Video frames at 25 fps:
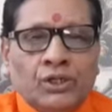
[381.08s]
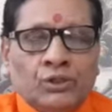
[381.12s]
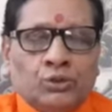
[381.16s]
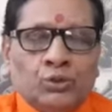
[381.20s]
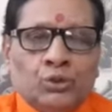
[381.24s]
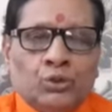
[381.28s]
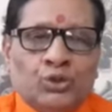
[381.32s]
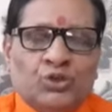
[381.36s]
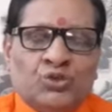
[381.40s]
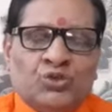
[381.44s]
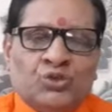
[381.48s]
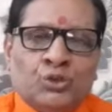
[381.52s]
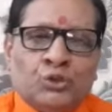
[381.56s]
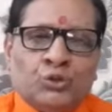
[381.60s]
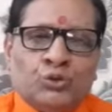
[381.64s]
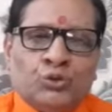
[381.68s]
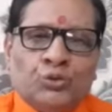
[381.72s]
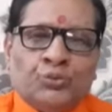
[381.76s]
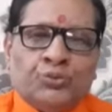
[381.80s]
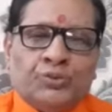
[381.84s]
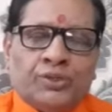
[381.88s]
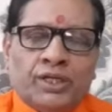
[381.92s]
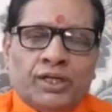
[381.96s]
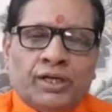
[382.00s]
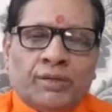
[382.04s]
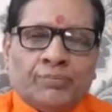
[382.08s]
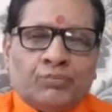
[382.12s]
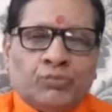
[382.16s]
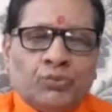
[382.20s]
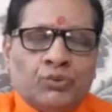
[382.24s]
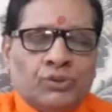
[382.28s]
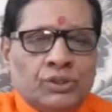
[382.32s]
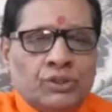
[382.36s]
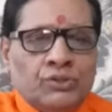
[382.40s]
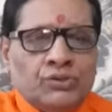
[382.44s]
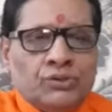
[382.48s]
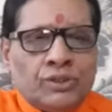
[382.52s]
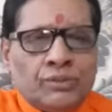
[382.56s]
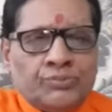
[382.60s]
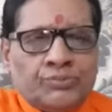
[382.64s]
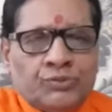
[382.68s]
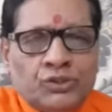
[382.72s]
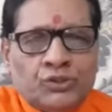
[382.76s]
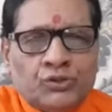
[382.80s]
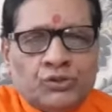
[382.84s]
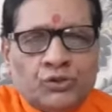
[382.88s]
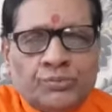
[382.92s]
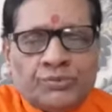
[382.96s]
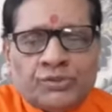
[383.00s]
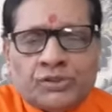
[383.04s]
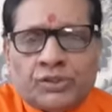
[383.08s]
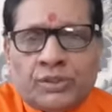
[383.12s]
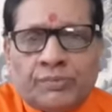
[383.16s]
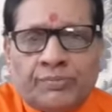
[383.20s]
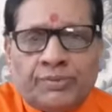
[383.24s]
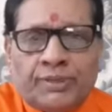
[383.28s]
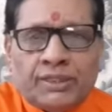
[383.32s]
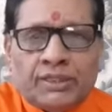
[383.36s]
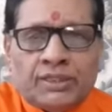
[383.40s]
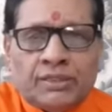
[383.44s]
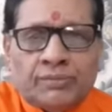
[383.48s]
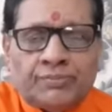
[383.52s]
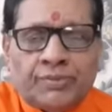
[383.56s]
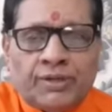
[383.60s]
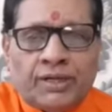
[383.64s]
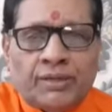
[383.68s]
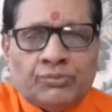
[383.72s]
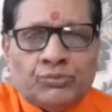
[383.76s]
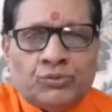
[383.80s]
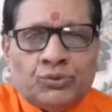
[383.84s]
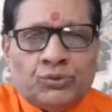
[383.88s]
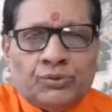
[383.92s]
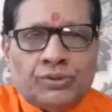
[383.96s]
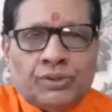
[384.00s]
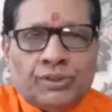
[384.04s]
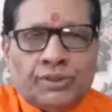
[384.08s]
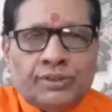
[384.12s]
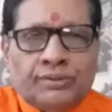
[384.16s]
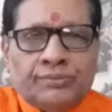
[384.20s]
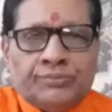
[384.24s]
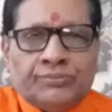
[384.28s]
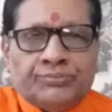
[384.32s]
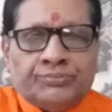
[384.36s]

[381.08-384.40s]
तो निश्चित रूप से आपको इन सब चीज़ों में सफलता प्राप्त होगी